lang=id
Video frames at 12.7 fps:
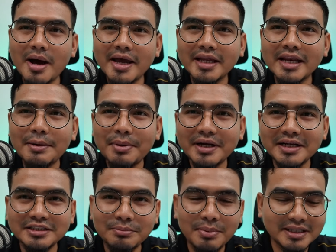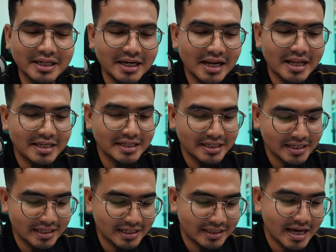Baiklah pada kesempatan kali
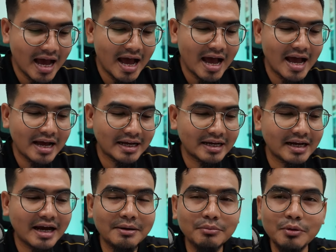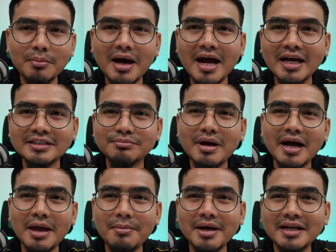ini kita akan membahas
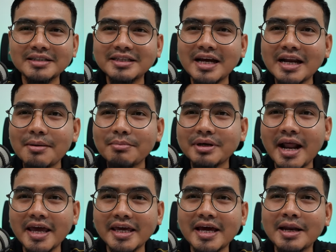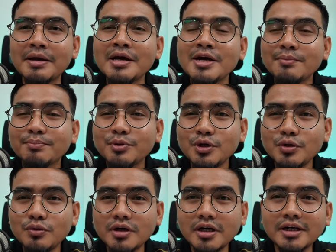bagaimana cara menaikkan
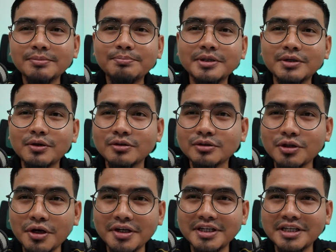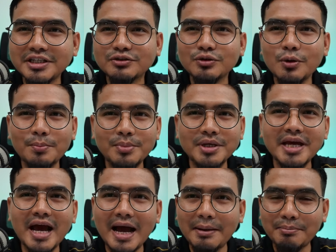viewer penonton di
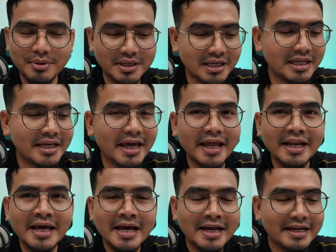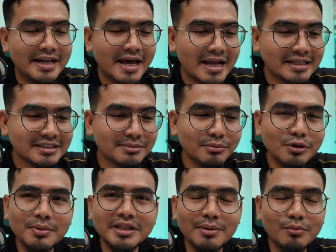Shopee Affiliate. Dan
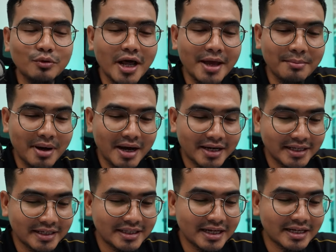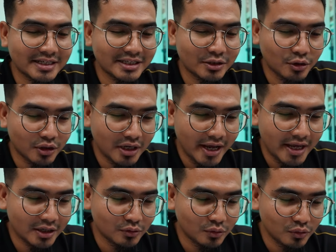sebelum kita mulai mari kita record
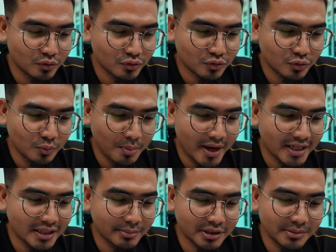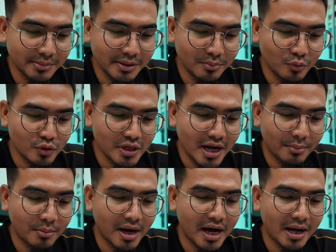layar dulu supaya teman-teman mudah
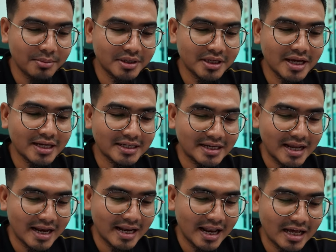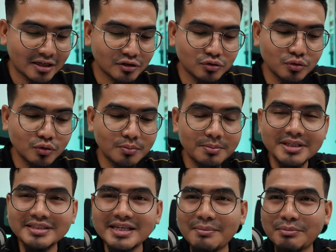memahaminya dan langsung
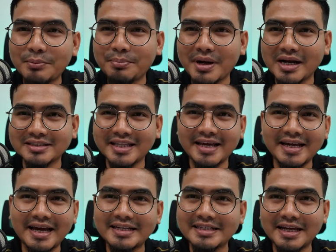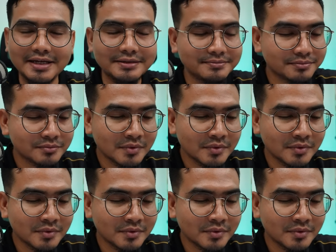bisa mempraktekkannya.